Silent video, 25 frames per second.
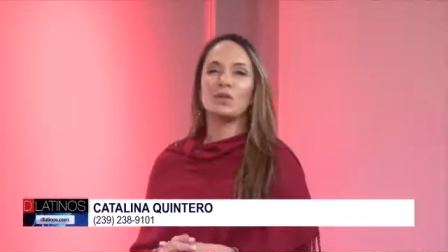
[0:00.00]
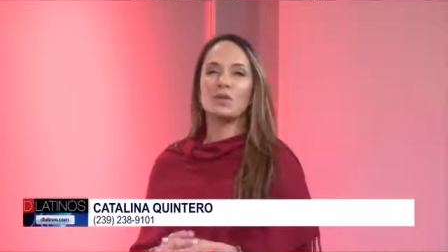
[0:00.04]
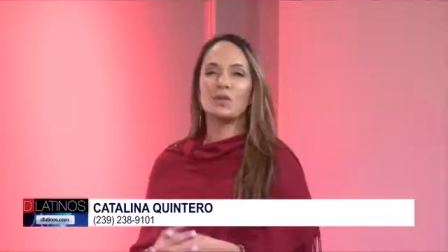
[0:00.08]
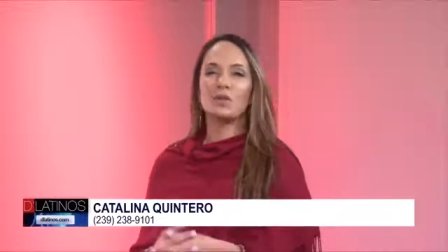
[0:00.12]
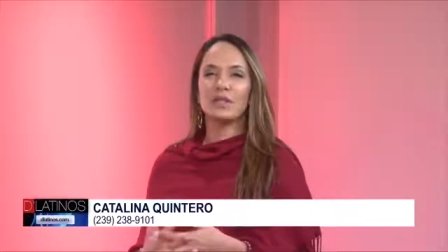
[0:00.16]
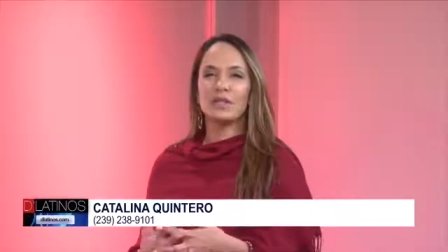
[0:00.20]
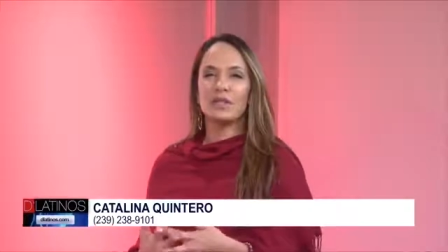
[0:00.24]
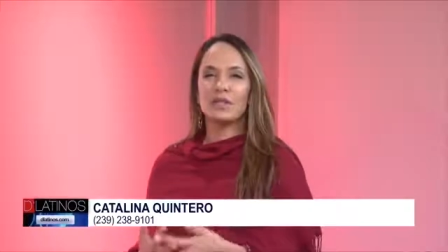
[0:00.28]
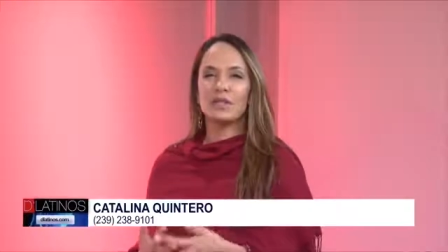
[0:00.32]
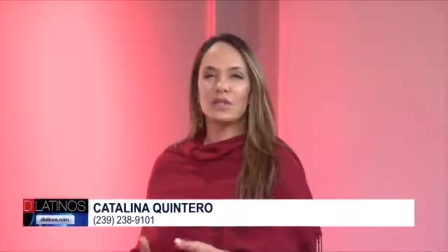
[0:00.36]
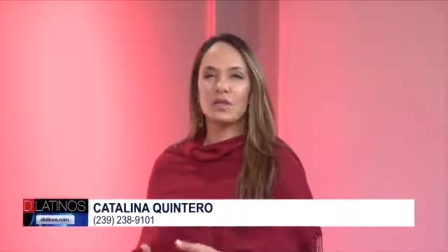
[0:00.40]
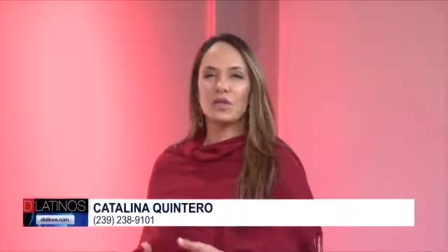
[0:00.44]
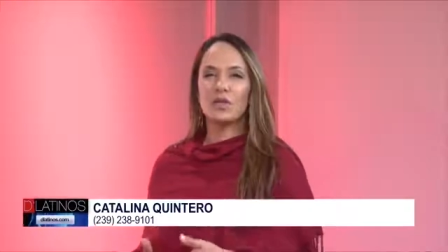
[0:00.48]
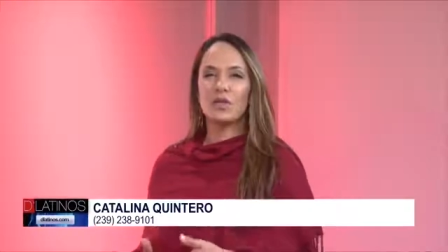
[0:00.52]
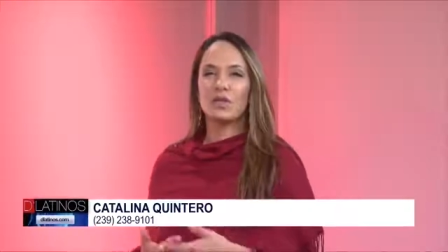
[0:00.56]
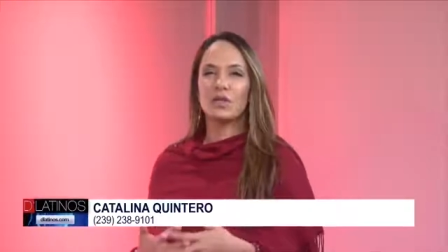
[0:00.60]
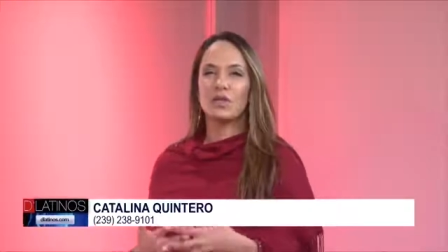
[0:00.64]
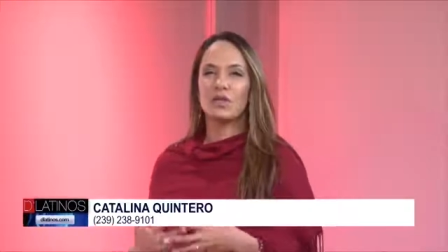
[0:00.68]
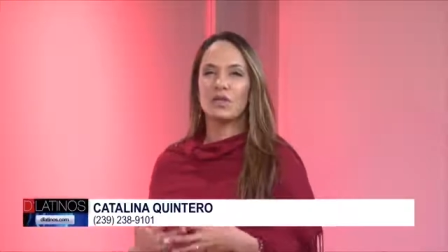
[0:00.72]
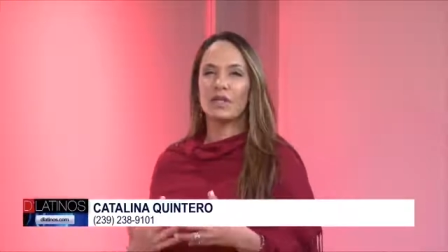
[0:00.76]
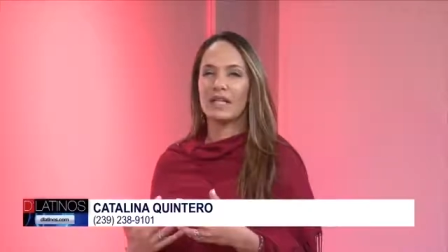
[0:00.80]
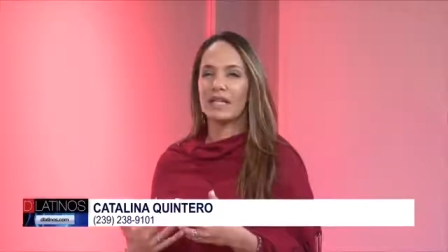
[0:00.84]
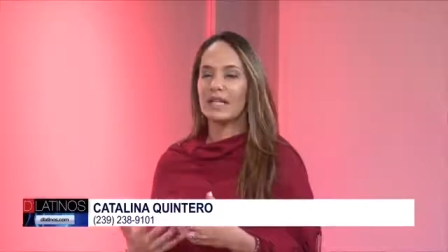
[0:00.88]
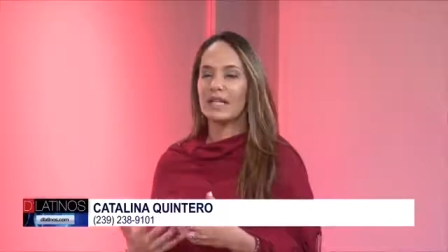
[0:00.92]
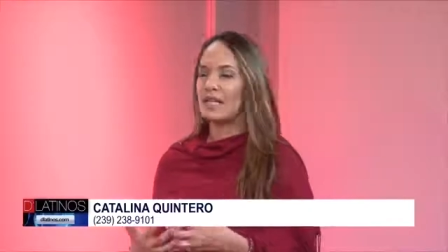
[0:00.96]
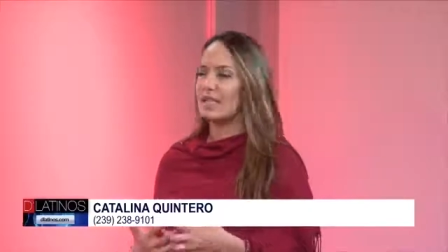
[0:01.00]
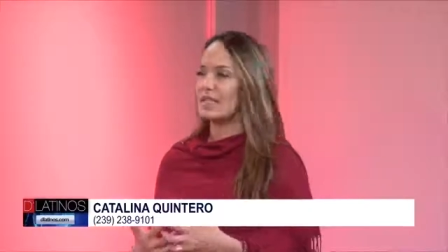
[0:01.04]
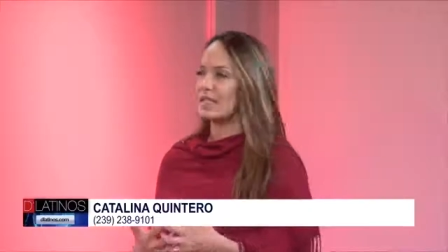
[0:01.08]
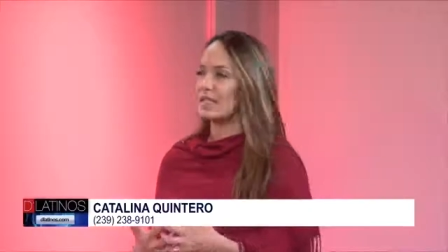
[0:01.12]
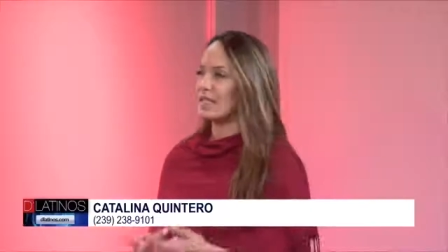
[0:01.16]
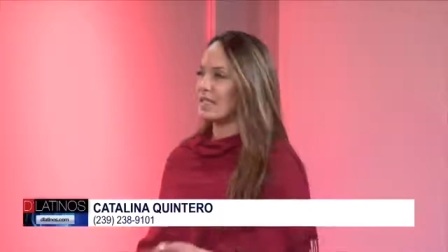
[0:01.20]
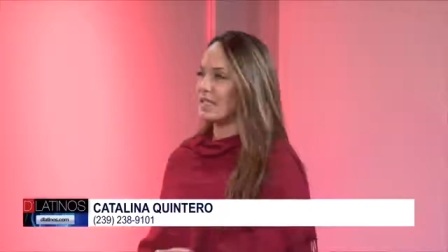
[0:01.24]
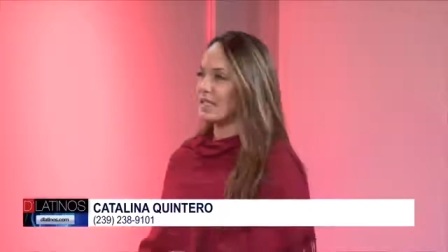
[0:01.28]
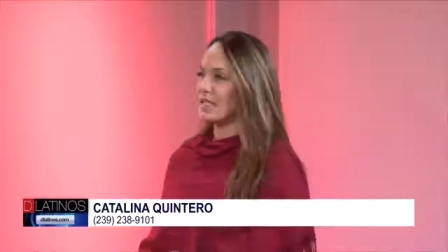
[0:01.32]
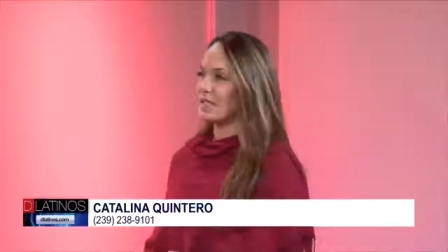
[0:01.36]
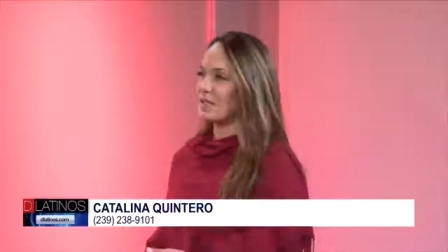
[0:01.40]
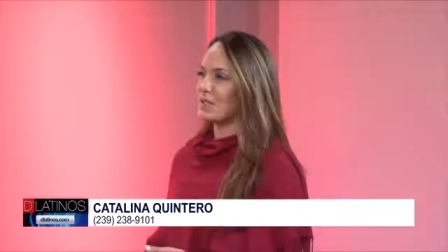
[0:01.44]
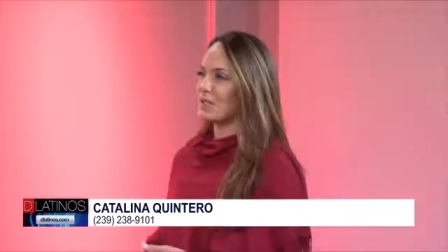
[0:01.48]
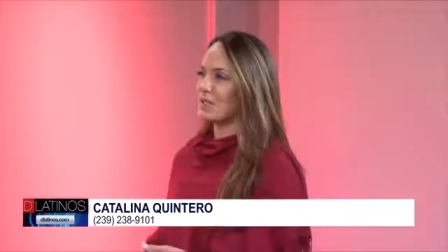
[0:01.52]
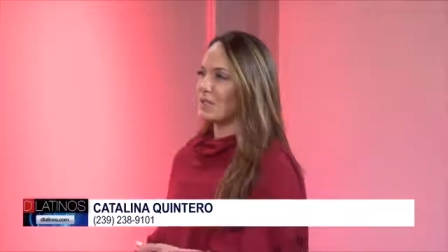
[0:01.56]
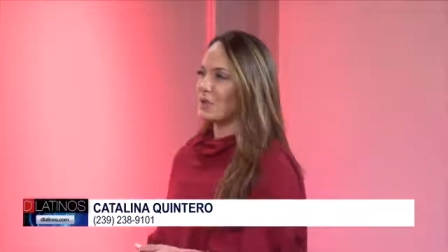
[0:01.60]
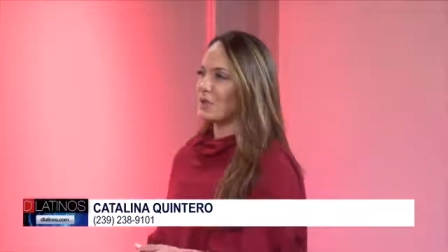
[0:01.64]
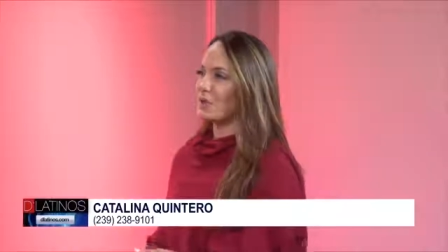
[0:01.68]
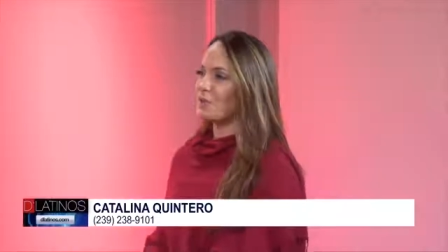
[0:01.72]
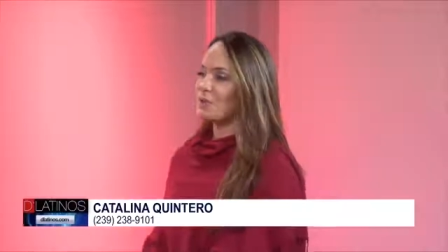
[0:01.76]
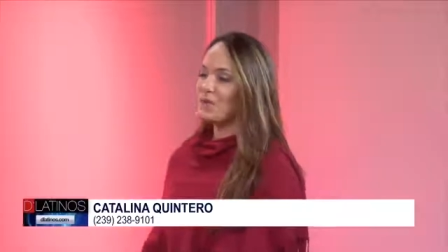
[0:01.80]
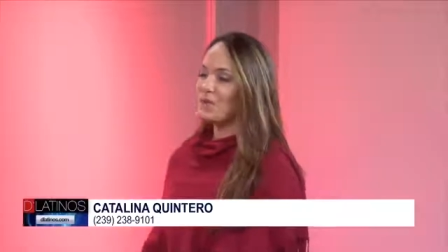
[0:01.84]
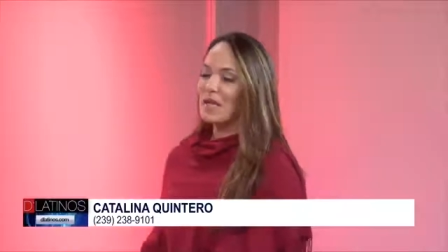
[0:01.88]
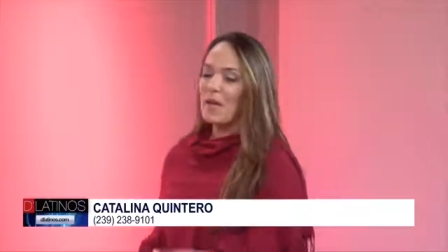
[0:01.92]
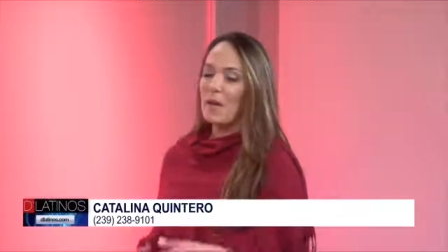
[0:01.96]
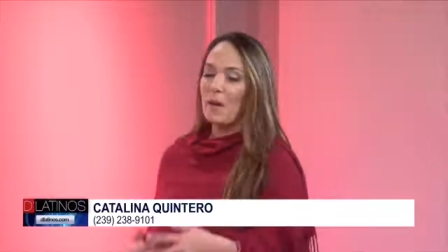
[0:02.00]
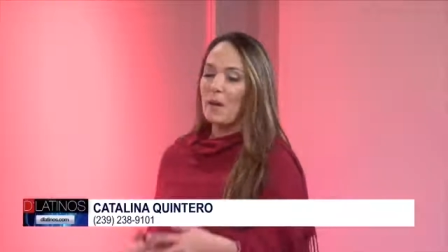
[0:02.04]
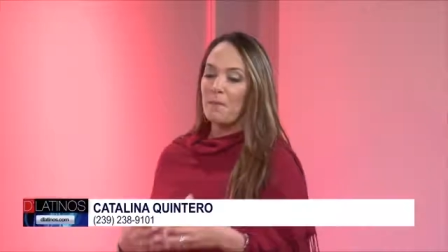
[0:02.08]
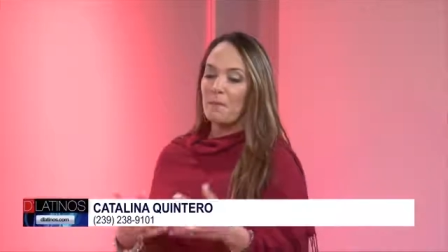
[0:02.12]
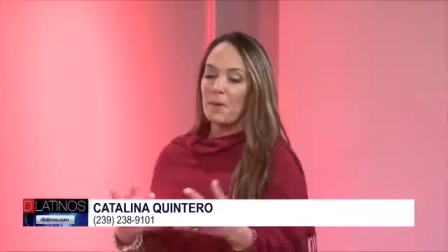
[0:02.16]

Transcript: con nutrición, con ejercicio,